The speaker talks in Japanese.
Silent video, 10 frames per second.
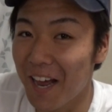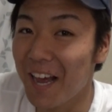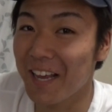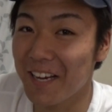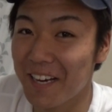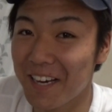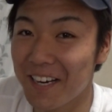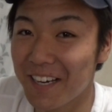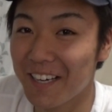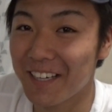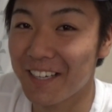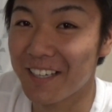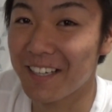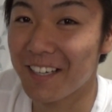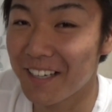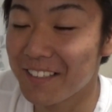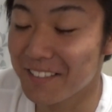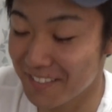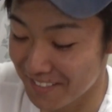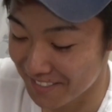あの、諦めずに頑張っていこう。い
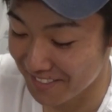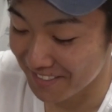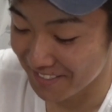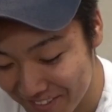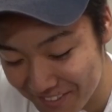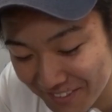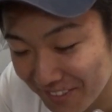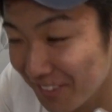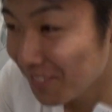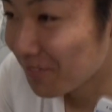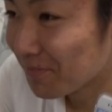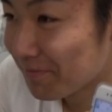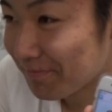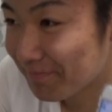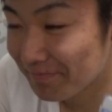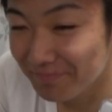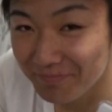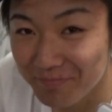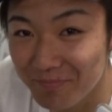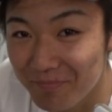新人 YouTuber。こい
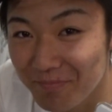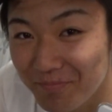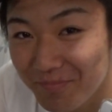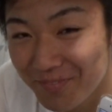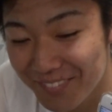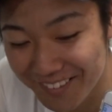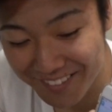つすなっといて。